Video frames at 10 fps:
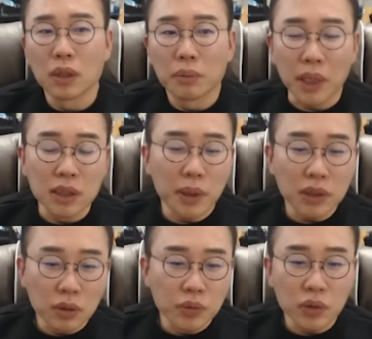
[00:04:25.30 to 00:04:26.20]
많이
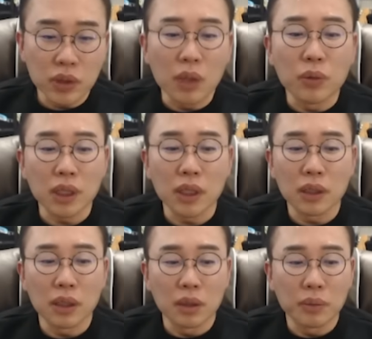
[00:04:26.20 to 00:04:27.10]
빠진 업종을 잘
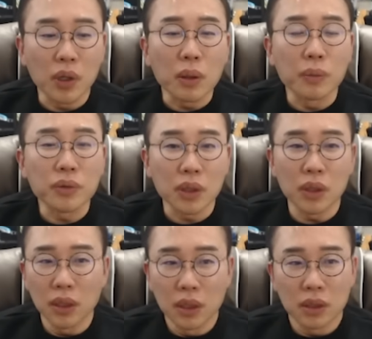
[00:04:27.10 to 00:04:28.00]
보자. 어,
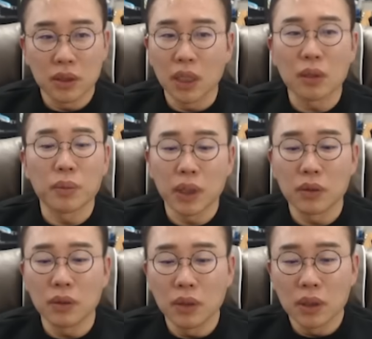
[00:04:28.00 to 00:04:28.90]
변함없어요.
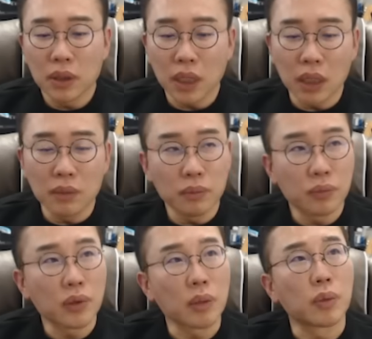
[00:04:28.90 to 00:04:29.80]
제약바이오, 게임
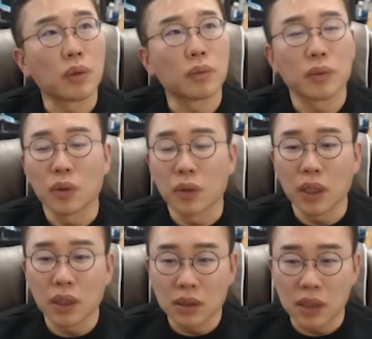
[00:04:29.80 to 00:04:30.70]
플랫폼
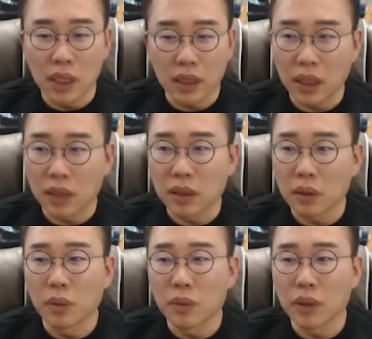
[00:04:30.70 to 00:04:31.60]
요게 잘났다
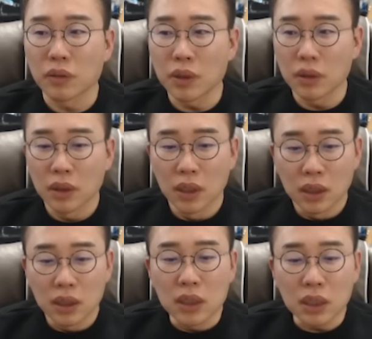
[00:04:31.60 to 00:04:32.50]
이렇게 보면 되고요
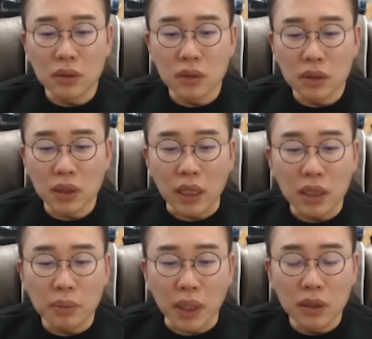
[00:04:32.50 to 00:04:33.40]
2차 전지는
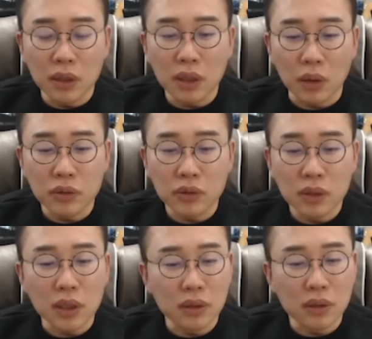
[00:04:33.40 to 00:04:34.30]
단기 반등이 나올 수는
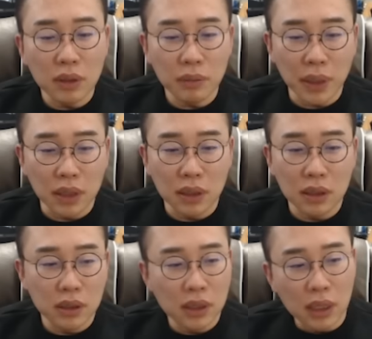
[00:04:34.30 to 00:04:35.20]
있거든요
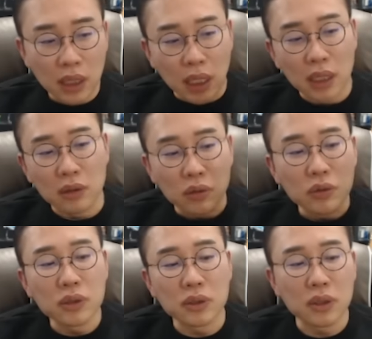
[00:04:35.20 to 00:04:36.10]
반등이 강하게
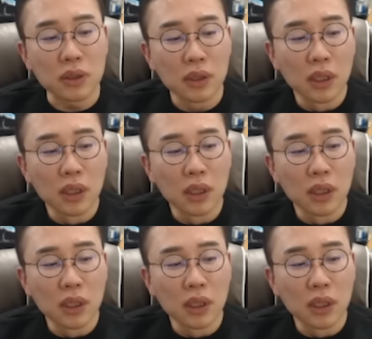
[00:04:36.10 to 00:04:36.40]
들어올 수 있어요